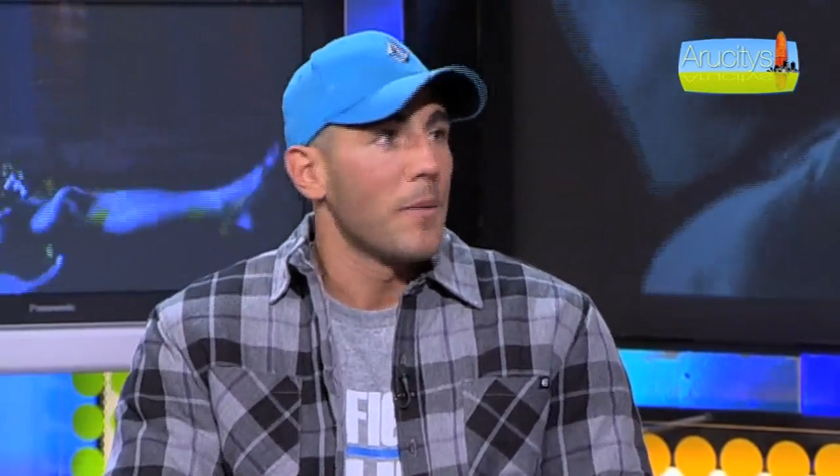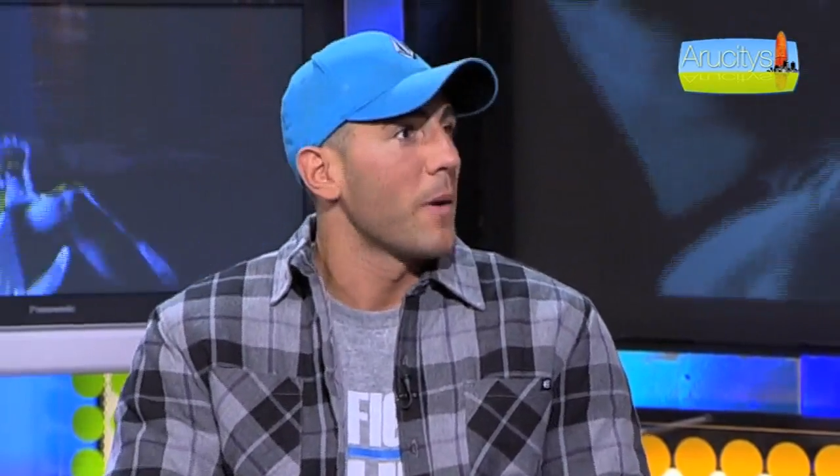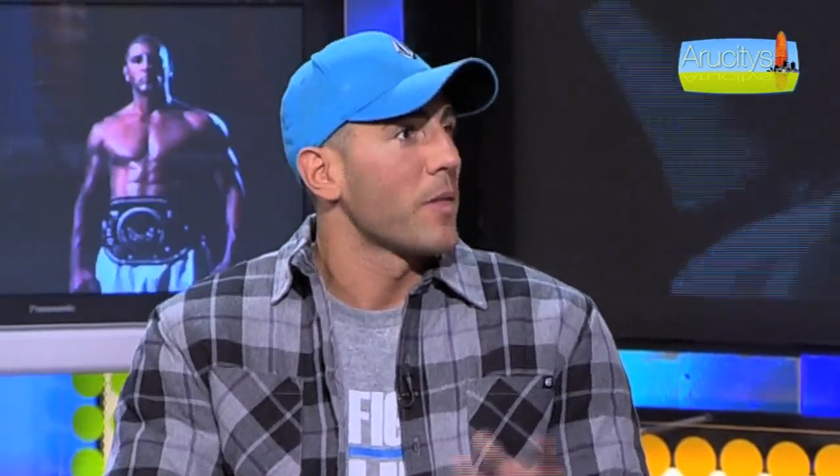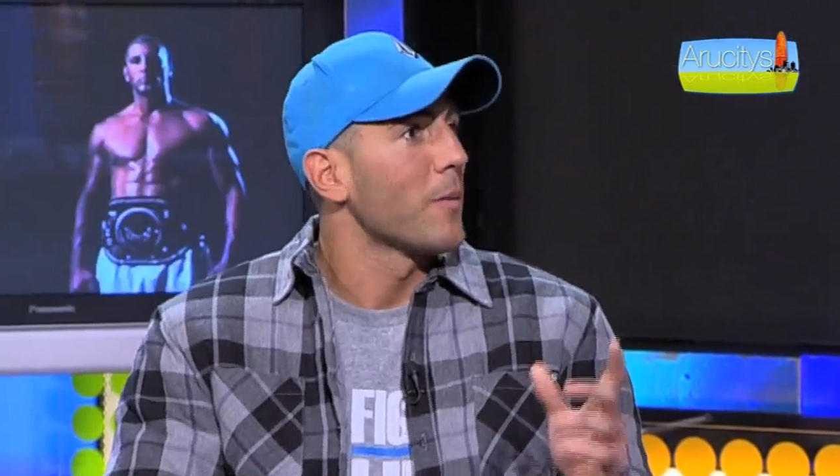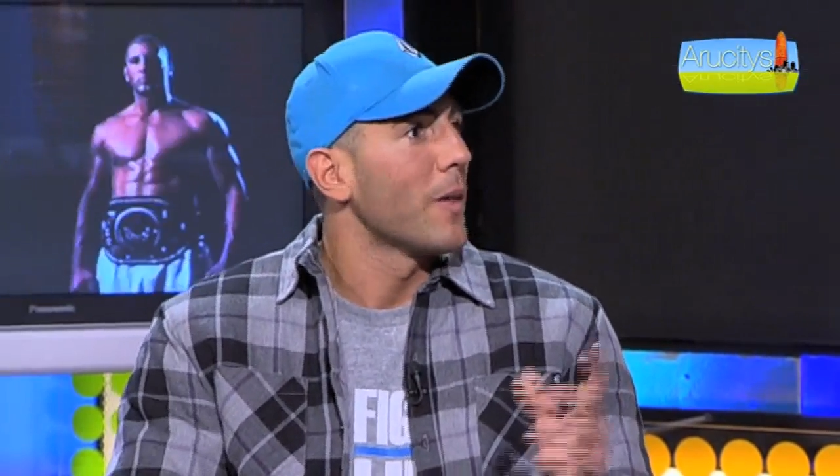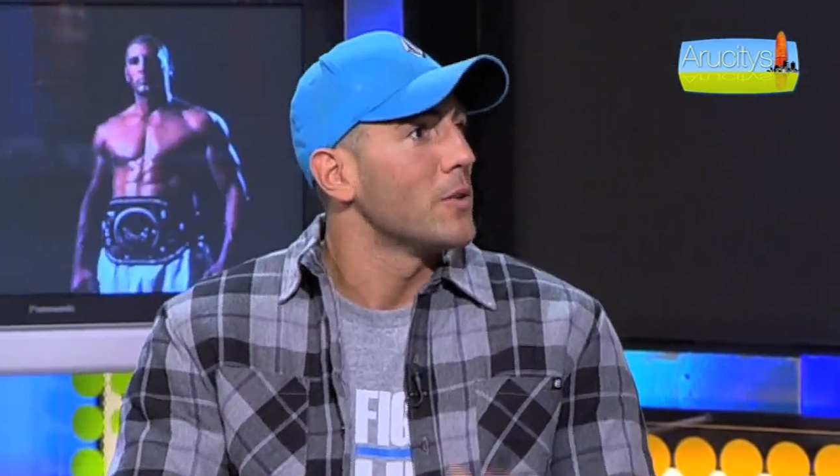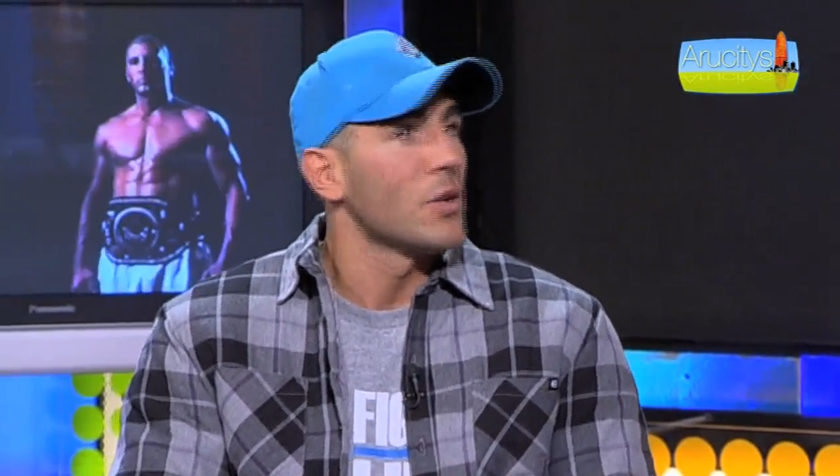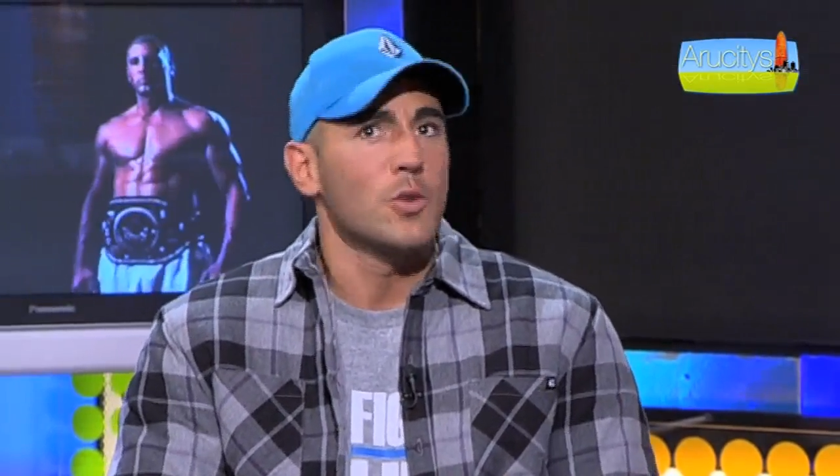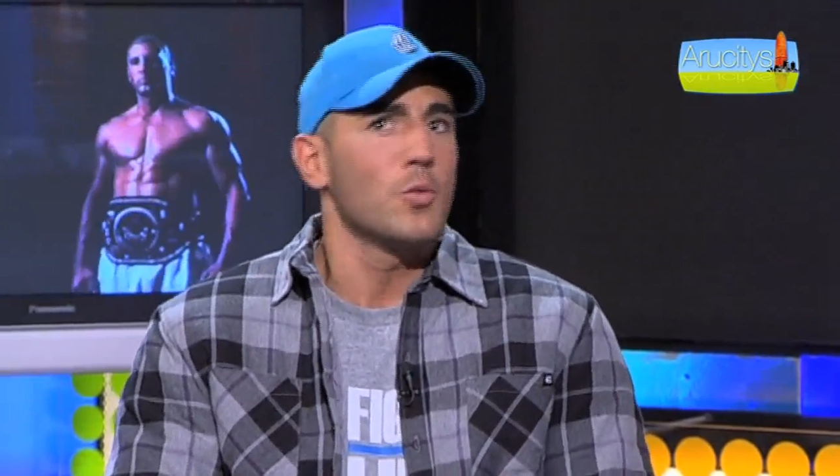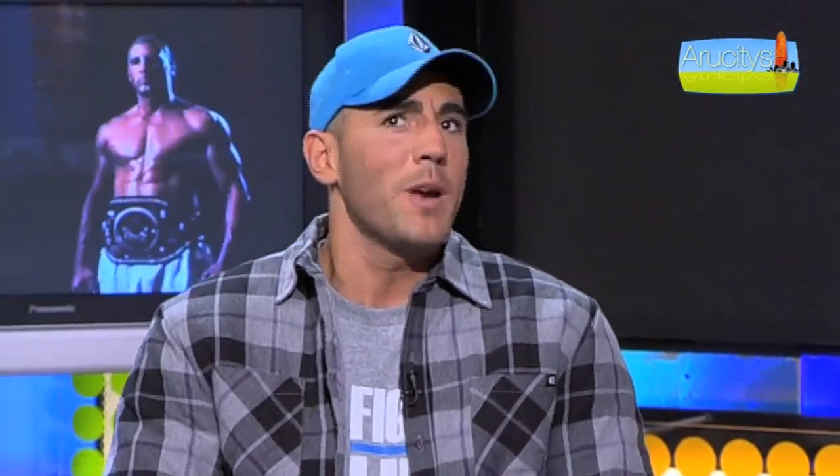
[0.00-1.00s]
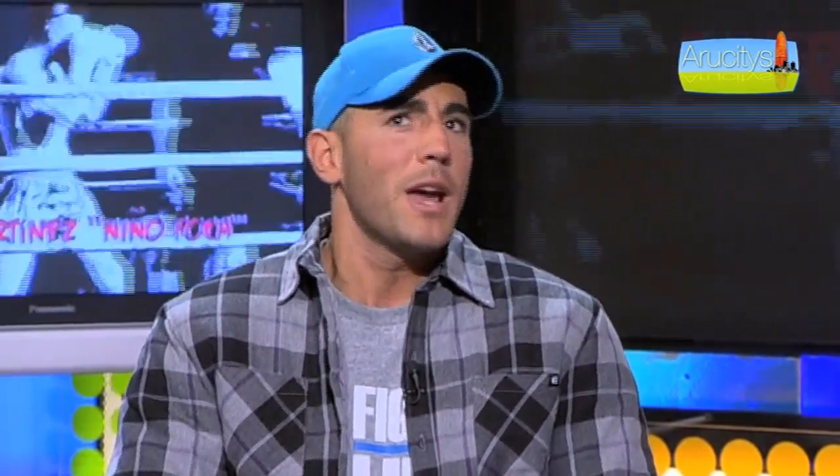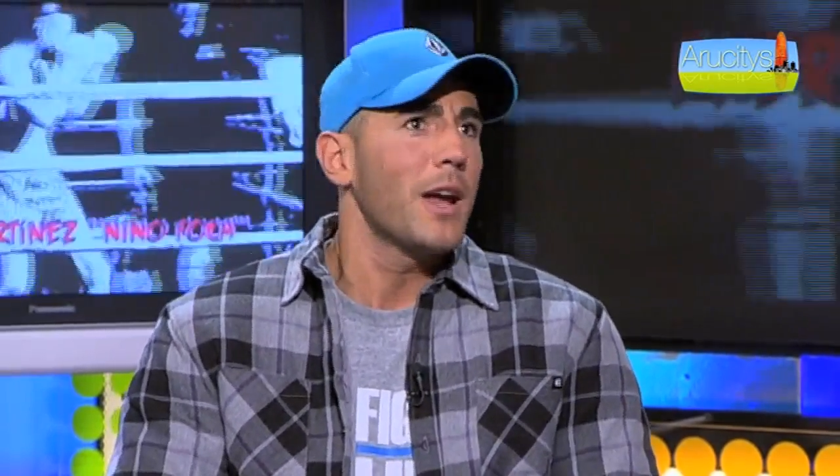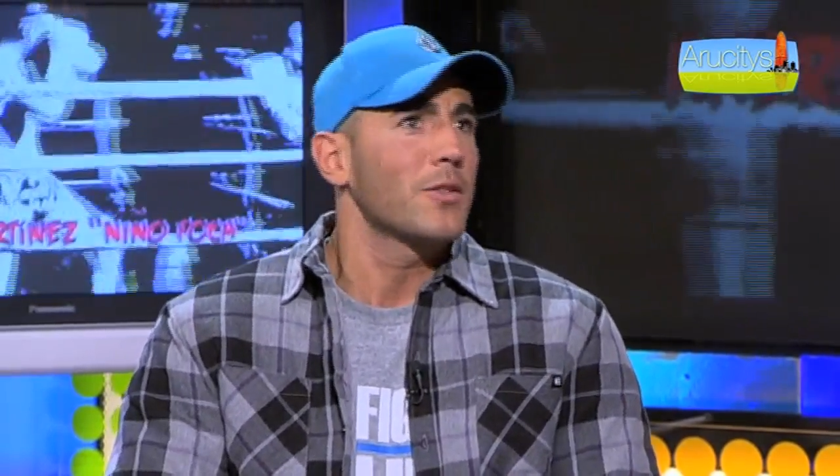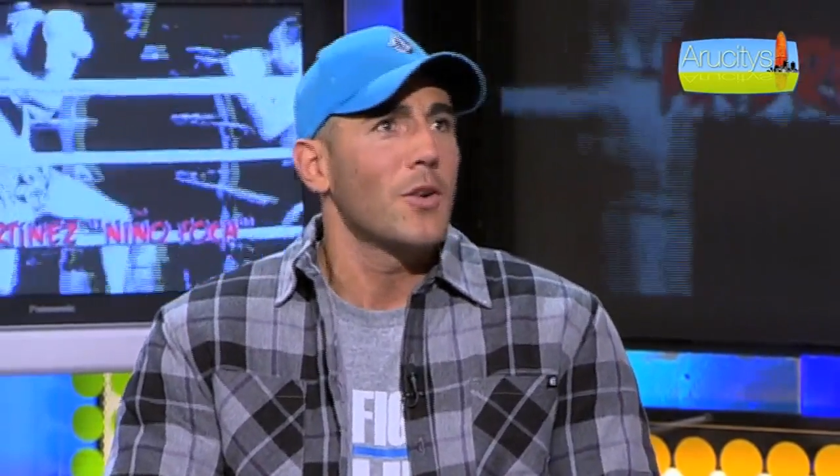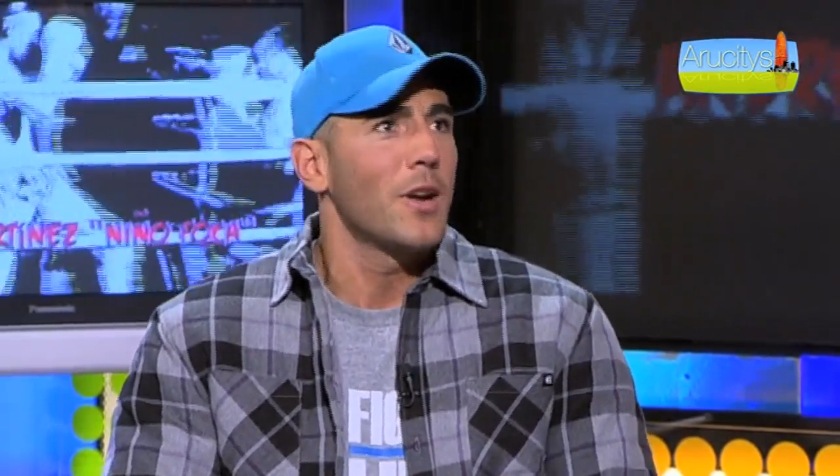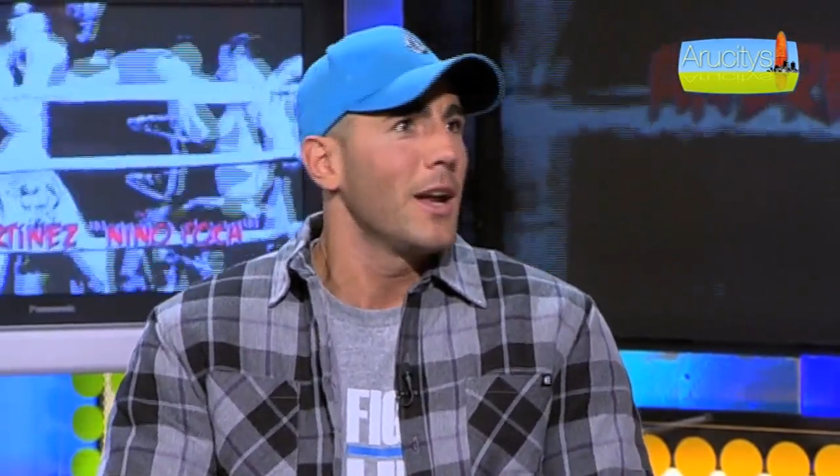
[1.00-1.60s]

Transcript: A mí a veces me han dicho, ¿y si tú pelearas con